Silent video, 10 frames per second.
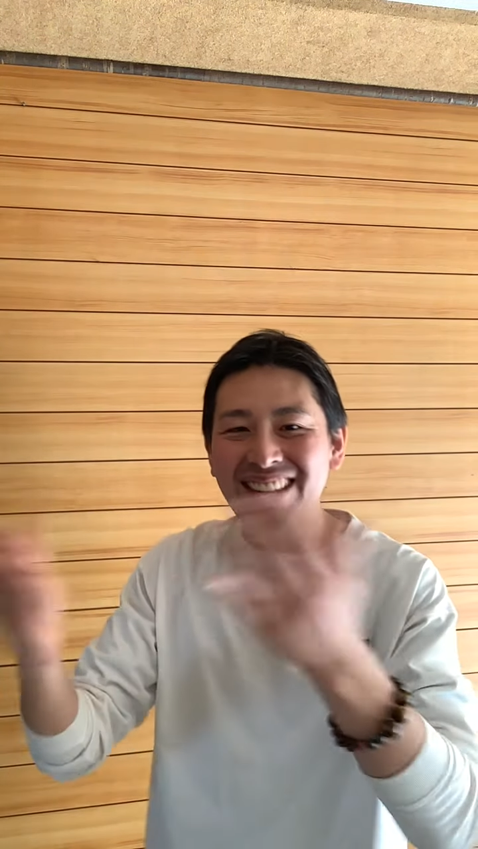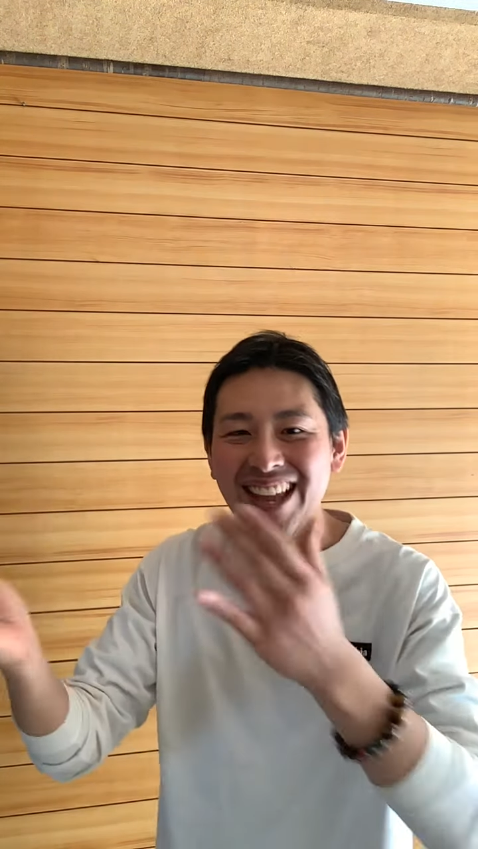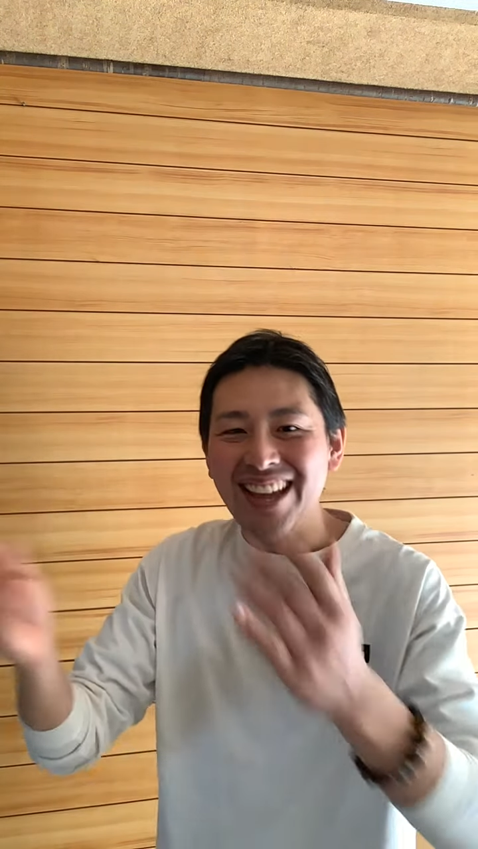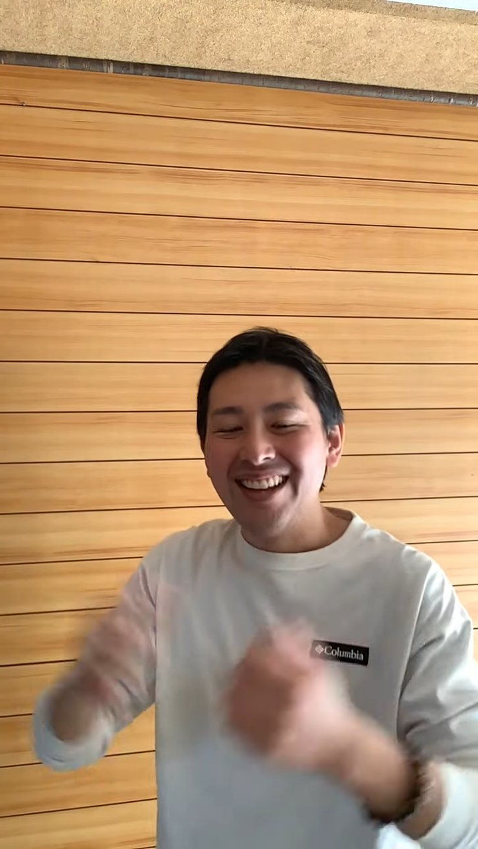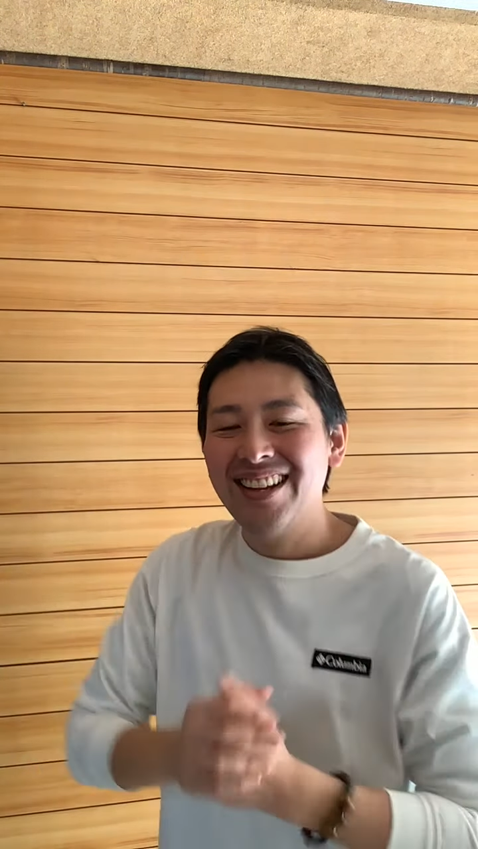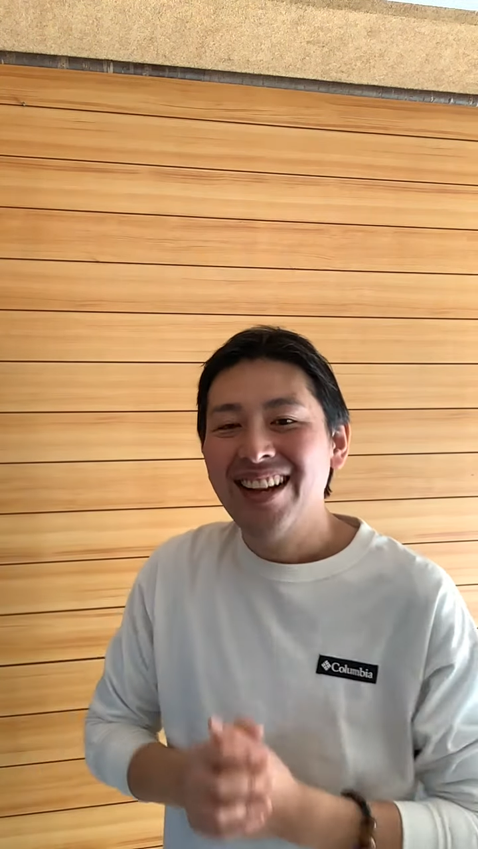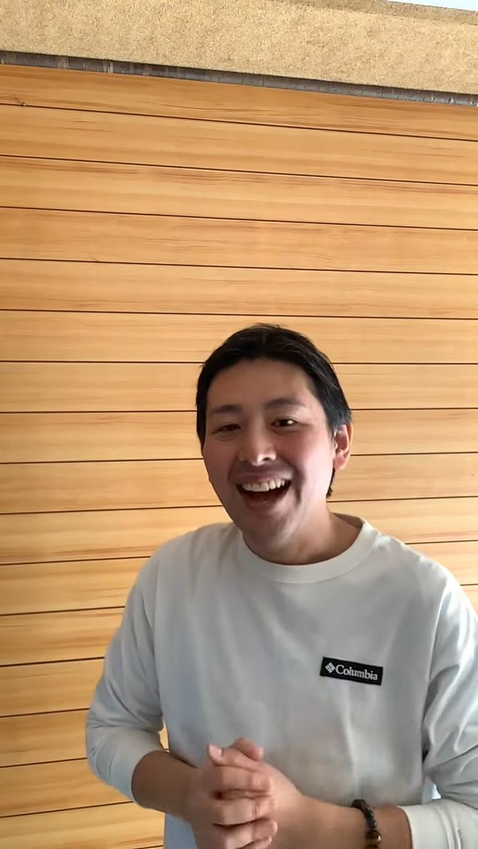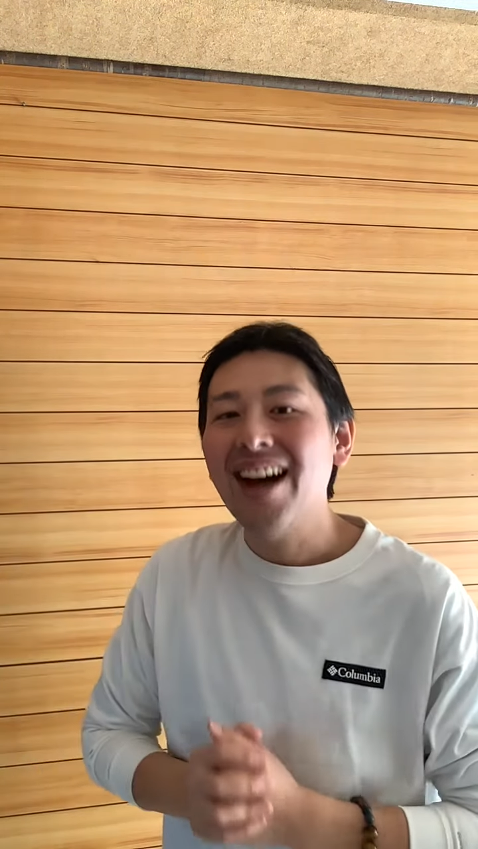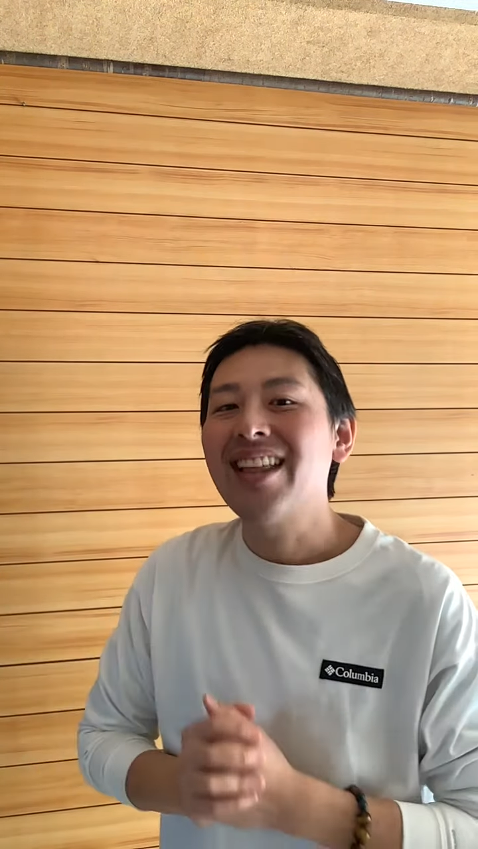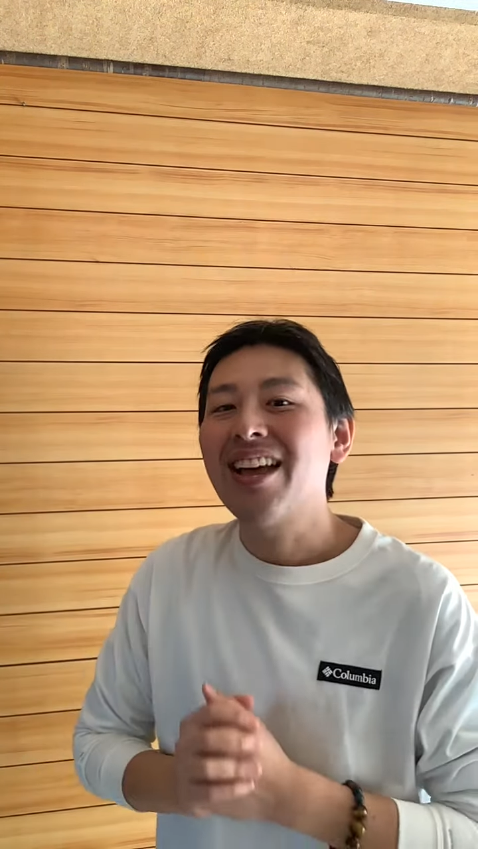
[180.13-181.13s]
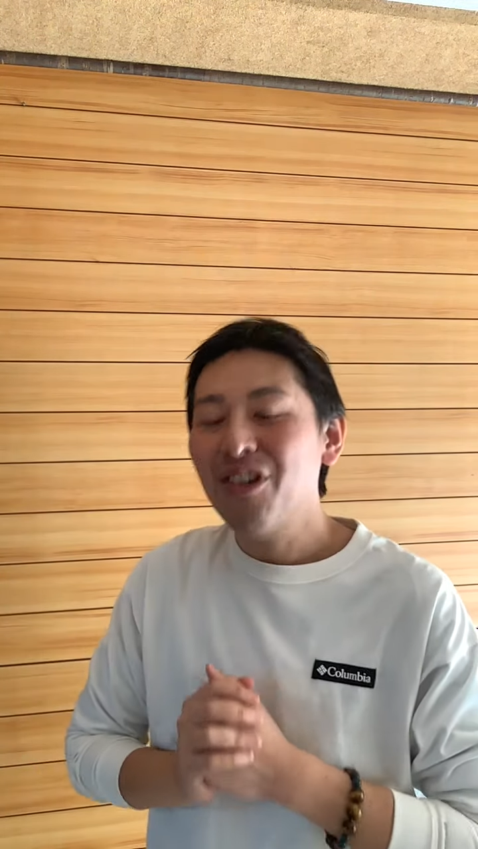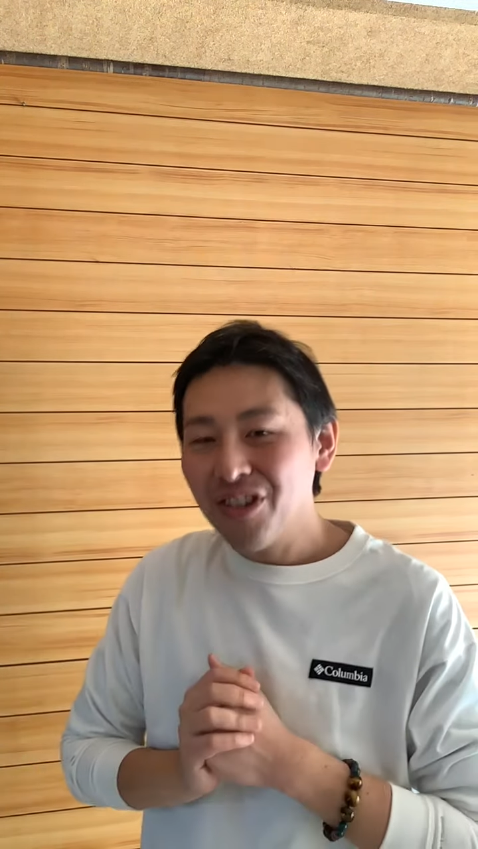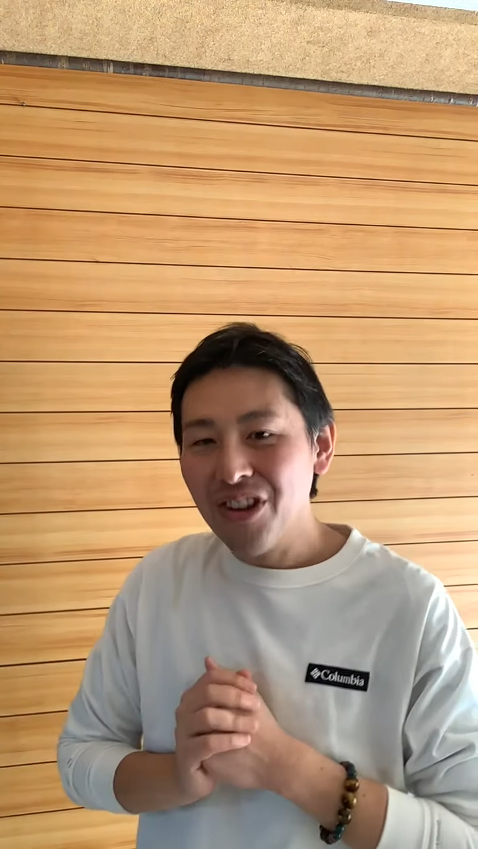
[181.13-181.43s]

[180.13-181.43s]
て、ああ、なるほ